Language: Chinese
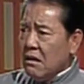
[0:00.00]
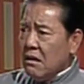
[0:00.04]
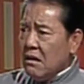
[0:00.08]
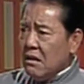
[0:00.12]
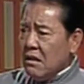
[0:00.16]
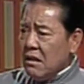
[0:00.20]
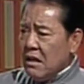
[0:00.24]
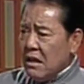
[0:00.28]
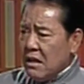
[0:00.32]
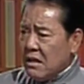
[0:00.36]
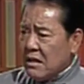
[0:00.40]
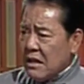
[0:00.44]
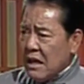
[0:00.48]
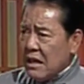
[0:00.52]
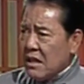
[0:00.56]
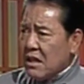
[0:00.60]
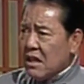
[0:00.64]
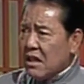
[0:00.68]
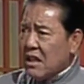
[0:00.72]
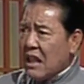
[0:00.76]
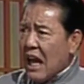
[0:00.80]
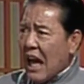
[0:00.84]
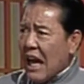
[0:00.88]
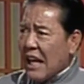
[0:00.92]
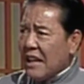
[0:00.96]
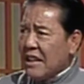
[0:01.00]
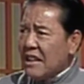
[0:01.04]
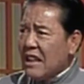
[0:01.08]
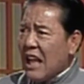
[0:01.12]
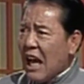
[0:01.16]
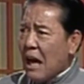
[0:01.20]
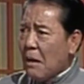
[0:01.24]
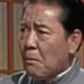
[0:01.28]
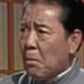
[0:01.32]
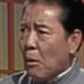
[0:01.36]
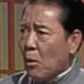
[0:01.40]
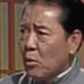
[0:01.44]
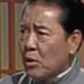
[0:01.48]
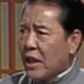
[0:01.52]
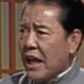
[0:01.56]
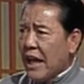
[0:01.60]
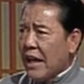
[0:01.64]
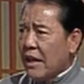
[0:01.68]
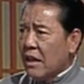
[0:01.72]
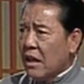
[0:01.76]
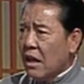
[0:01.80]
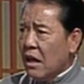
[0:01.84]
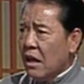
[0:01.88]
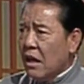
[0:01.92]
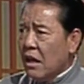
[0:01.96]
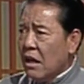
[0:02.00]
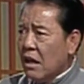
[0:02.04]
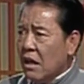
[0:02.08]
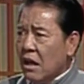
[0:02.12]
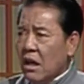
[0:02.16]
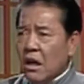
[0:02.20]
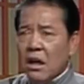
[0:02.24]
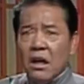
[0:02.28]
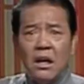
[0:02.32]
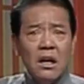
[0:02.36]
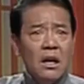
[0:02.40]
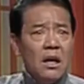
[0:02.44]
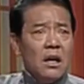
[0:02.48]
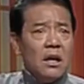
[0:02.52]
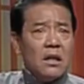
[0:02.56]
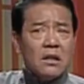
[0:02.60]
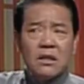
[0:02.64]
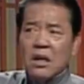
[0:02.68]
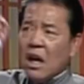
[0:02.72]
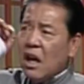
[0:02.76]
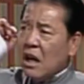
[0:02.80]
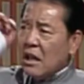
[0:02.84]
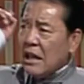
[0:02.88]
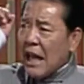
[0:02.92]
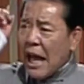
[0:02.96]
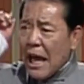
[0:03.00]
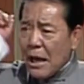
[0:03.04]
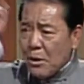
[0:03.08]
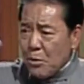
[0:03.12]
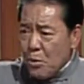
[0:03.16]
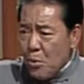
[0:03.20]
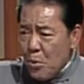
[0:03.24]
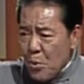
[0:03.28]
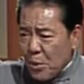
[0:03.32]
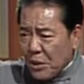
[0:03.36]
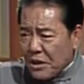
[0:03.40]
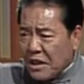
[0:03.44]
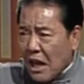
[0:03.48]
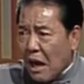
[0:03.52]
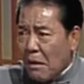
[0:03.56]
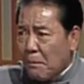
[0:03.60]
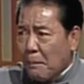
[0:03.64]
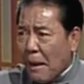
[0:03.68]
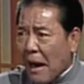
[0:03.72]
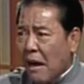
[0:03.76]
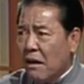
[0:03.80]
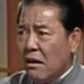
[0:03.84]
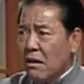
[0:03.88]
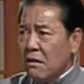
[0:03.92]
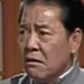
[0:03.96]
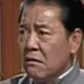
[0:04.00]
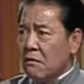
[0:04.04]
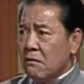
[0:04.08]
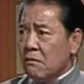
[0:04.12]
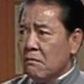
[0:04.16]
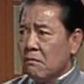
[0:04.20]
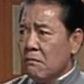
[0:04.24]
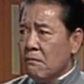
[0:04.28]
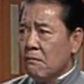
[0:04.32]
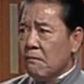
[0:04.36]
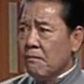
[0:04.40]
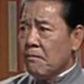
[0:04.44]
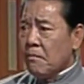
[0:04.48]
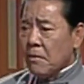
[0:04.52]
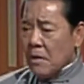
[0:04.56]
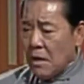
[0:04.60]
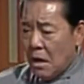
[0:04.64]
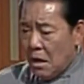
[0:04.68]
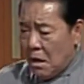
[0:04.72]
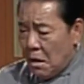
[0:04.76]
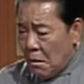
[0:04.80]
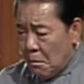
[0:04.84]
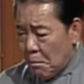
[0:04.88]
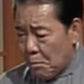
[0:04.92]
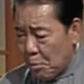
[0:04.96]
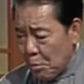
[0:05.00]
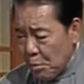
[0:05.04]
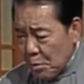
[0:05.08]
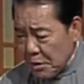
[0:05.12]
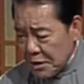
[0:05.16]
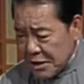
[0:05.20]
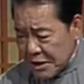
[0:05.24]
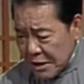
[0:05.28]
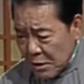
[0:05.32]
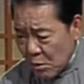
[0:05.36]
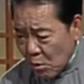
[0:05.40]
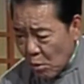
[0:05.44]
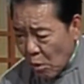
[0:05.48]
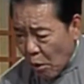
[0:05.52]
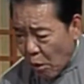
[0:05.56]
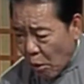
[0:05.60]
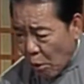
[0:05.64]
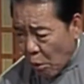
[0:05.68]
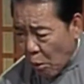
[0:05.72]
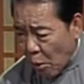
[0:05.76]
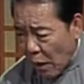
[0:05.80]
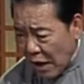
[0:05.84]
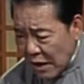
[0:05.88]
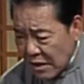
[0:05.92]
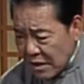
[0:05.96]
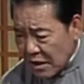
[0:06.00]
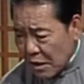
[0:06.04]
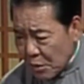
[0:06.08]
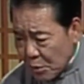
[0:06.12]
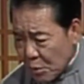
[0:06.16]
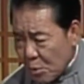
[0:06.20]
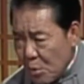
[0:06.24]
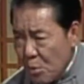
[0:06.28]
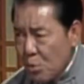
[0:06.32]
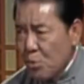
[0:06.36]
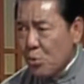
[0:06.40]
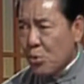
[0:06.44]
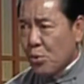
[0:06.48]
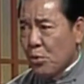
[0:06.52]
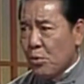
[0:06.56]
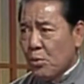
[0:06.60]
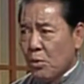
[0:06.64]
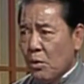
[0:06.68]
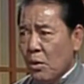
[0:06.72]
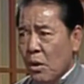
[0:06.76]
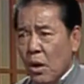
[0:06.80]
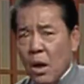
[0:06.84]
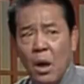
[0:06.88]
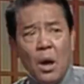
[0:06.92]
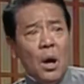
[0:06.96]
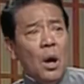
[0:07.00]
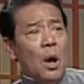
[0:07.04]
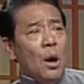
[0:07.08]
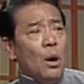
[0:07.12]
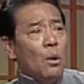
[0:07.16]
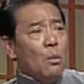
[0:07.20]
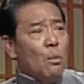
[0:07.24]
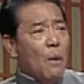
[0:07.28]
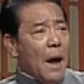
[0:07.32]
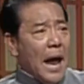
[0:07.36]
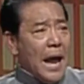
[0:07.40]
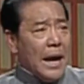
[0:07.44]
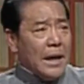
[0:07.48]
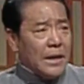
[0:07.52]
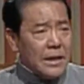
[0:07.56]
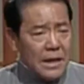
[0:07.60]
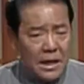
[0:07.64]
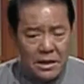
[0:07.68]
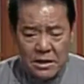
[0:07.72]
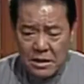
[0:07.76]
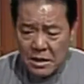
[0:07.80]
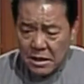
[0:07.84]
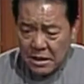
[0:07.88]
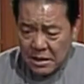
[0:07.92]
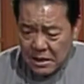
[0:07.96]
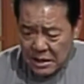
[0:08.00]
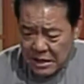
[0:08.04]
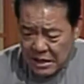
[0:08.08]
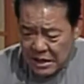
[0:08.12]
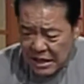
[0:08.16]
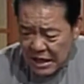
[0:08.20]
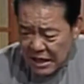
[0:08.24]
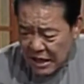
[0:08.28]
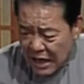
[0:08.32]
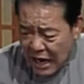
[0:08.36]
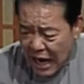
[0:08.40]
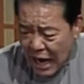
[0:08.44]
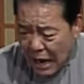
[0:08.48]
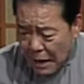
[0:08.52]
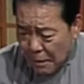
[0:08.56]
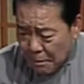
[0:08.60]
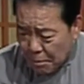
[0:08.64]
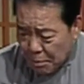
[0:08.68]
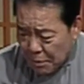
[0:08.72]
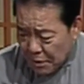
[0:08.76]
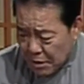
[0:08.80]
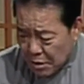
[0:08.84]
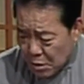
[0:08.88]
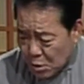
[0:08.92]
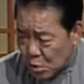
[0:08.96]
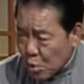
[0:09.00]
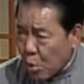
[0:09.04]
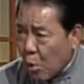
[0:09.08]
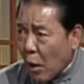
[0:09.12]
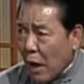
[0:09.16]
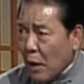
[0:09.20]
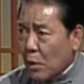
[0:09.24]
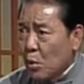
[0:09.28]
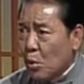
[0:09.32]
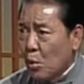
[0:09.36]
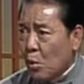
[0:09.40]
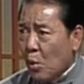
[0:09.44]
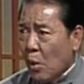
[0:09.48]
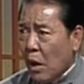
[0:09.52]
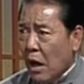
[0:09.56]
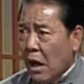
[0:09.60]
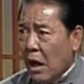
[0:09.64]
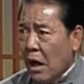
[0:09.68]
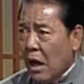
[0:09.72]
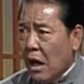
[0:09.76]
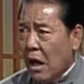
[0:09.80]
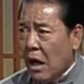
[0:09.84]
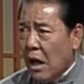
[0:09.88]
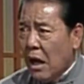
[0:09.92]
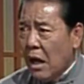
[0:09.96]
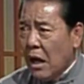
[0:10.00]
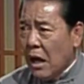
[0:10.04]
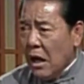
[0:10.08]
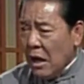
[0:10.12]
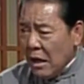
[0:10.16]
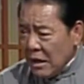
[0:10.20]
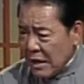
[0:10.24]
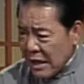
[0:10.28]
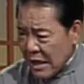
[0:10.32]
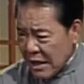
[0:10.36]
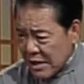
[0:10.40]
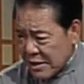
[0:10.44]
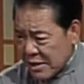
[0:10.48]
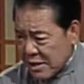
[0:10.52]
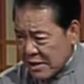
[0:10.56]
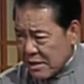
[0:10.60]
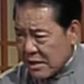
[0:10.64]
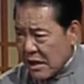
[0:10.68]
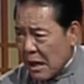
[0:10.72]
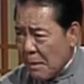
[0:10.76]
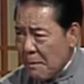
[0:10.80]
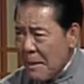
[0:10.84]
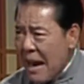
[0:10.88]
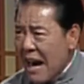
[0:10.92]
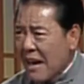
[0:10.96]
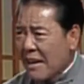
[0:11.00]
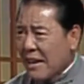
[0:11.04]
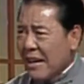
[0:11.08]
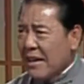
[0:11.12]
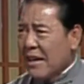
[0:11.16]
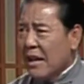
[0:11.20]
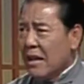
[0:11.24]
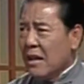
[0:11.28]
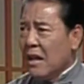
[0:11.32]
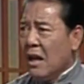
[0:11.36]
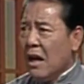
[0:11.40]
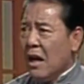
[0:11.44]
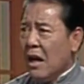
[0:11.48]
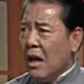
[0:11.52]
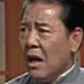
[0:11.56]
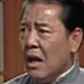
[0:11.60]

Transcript: 你真是胆大包天！这乃玉灯棚，不经过皇上允许。”外人你一概不得闯入啊！你是什么样的人呢？